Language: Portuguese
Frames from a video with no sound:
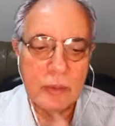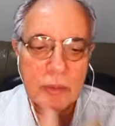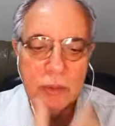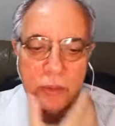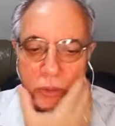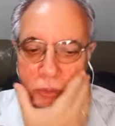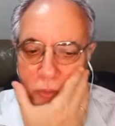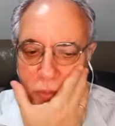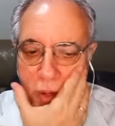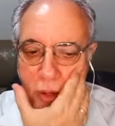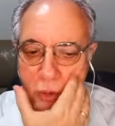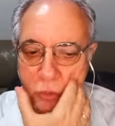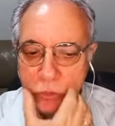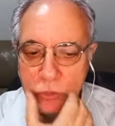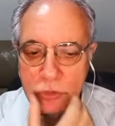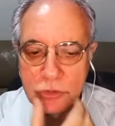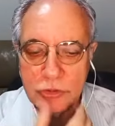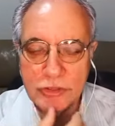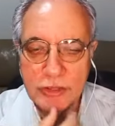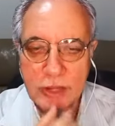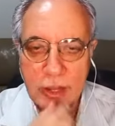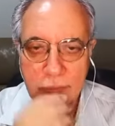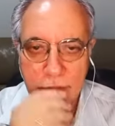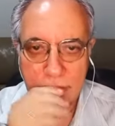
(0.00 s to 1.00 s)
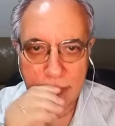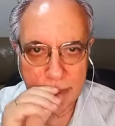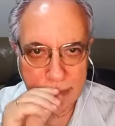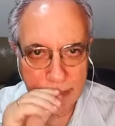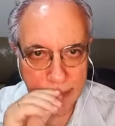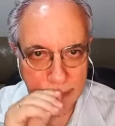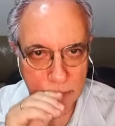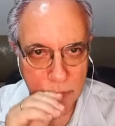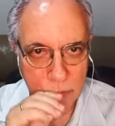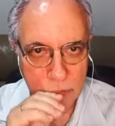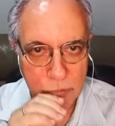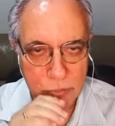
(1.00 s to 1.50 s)
E o Raul estava
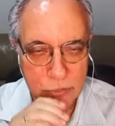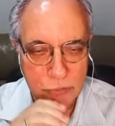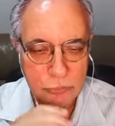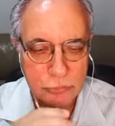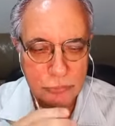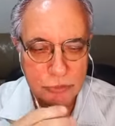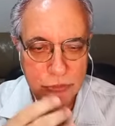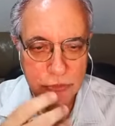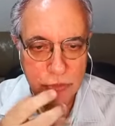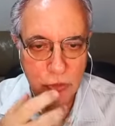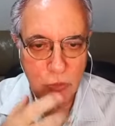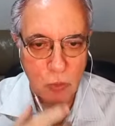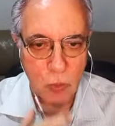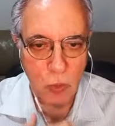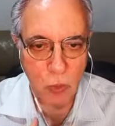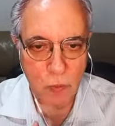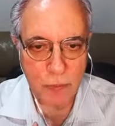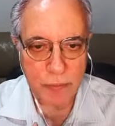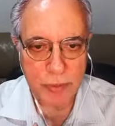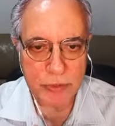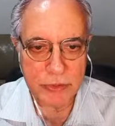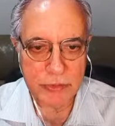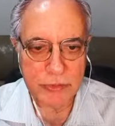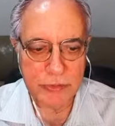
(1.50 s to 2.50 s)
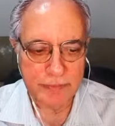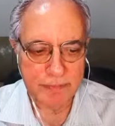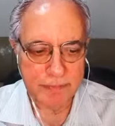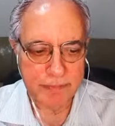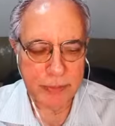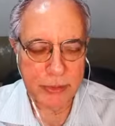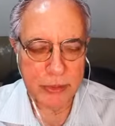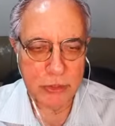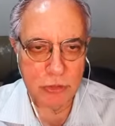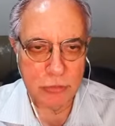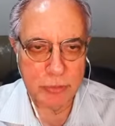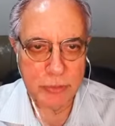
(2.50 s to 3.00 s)
indo com as suas roupas,
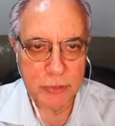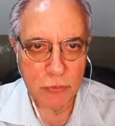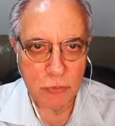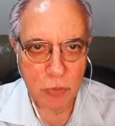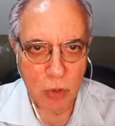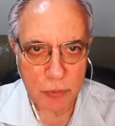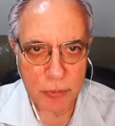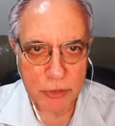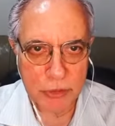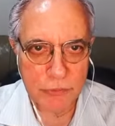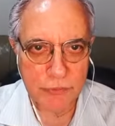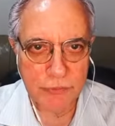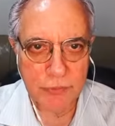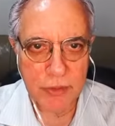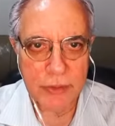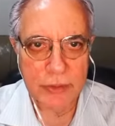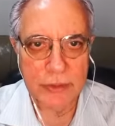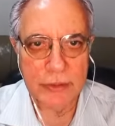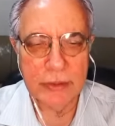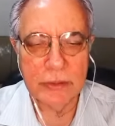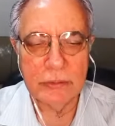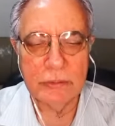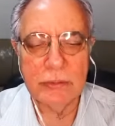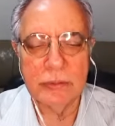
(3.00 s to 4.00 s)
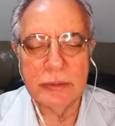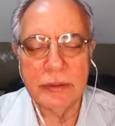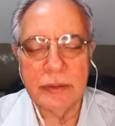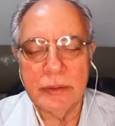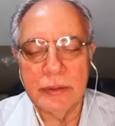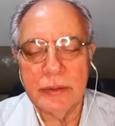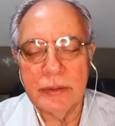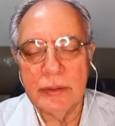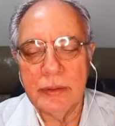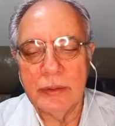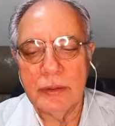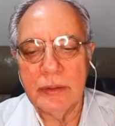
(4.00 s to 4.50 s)
perispiritualmente falando, né,
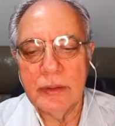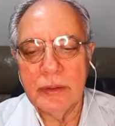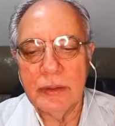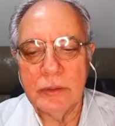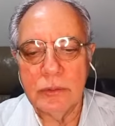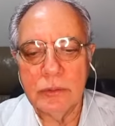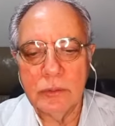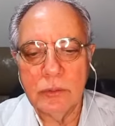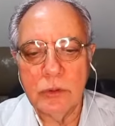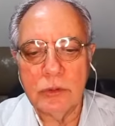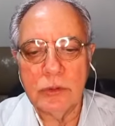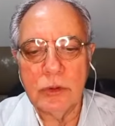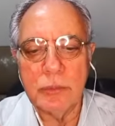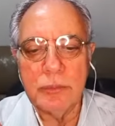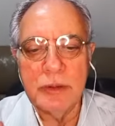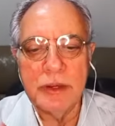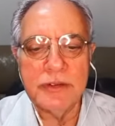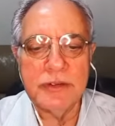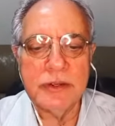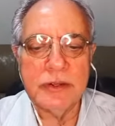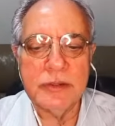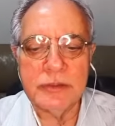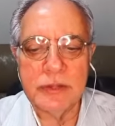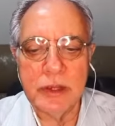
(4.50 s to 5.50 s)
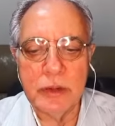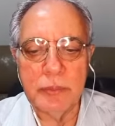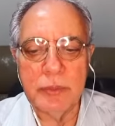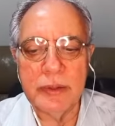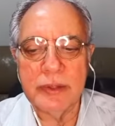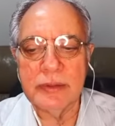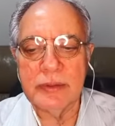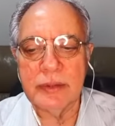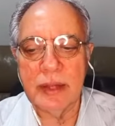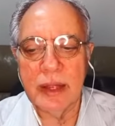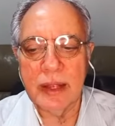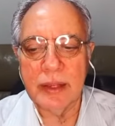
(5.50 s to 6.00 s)
totalmente
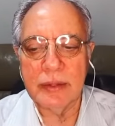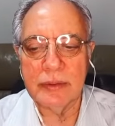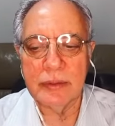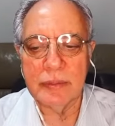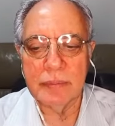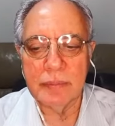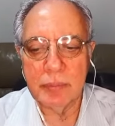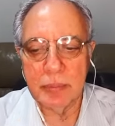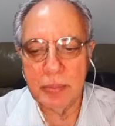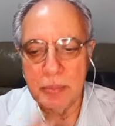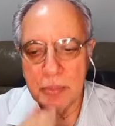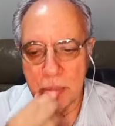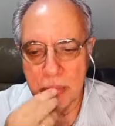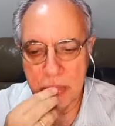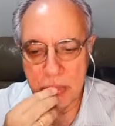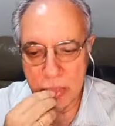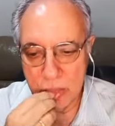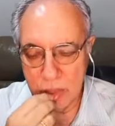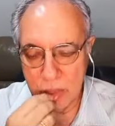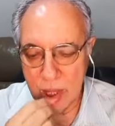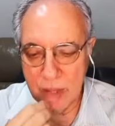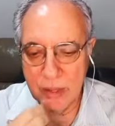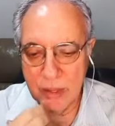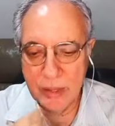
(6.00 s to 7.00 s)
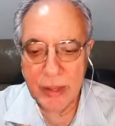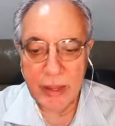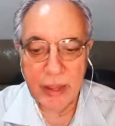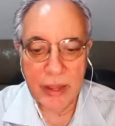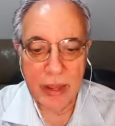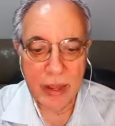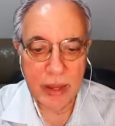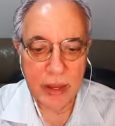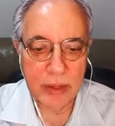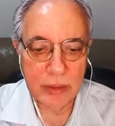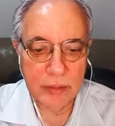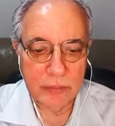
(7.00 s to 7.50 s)
ensanguentada.
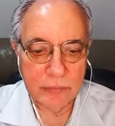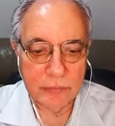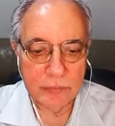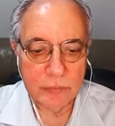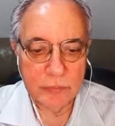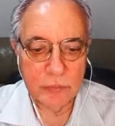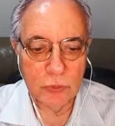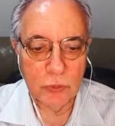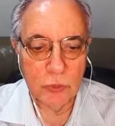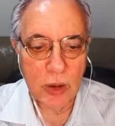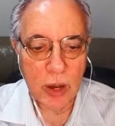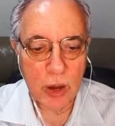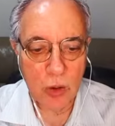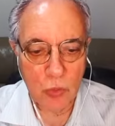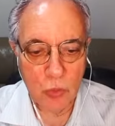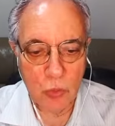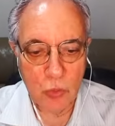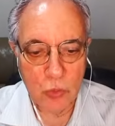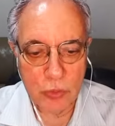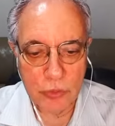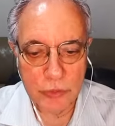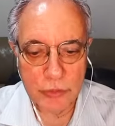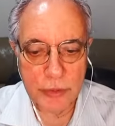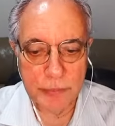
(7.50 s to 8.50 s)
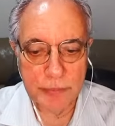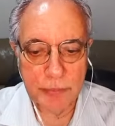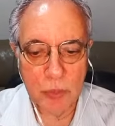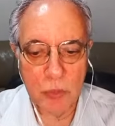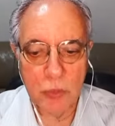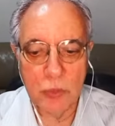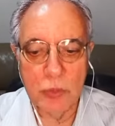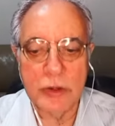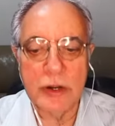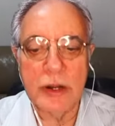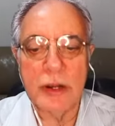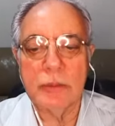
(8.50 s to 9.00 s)
É o Raul que
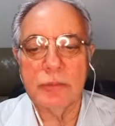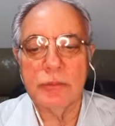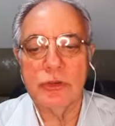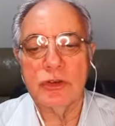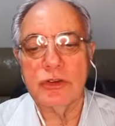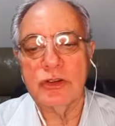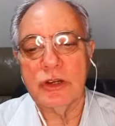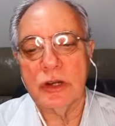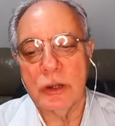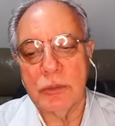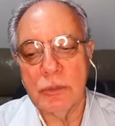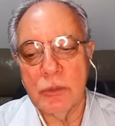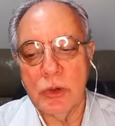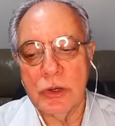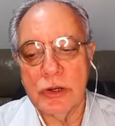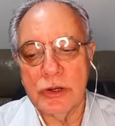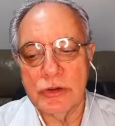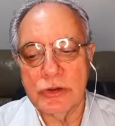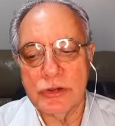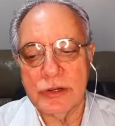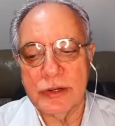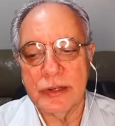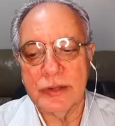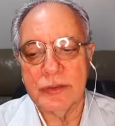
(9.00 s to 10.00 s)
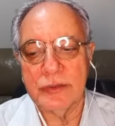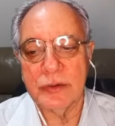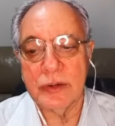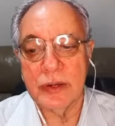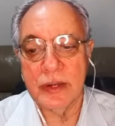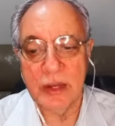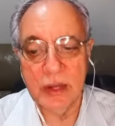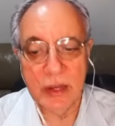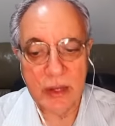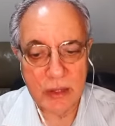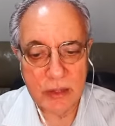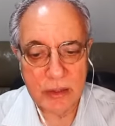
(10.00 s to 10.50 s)
procuramos, exclamou Alexandre.
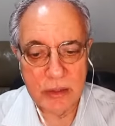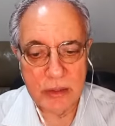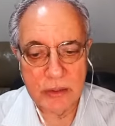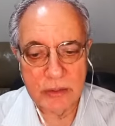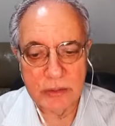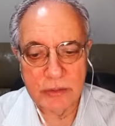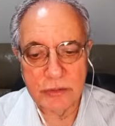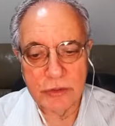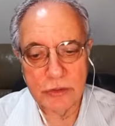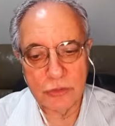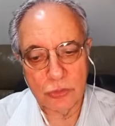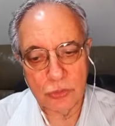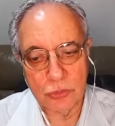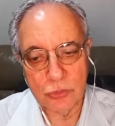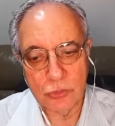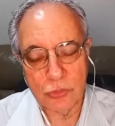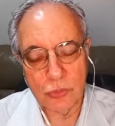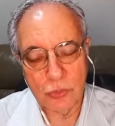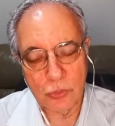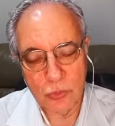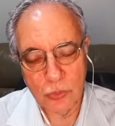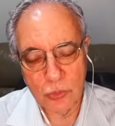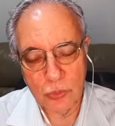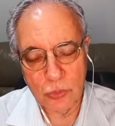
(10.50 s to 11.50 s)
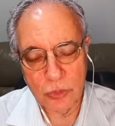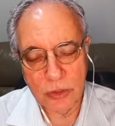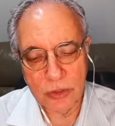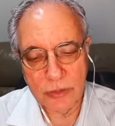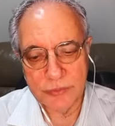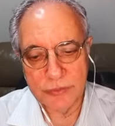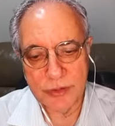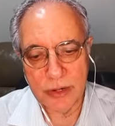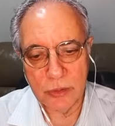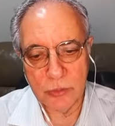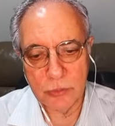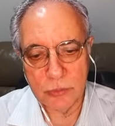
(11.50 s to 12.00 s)
Que? Disse o
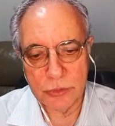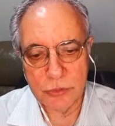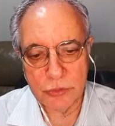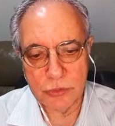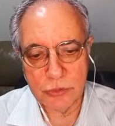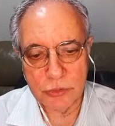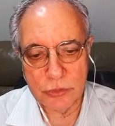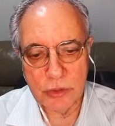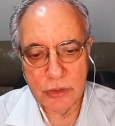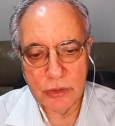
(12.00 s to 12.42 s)
André Luiz.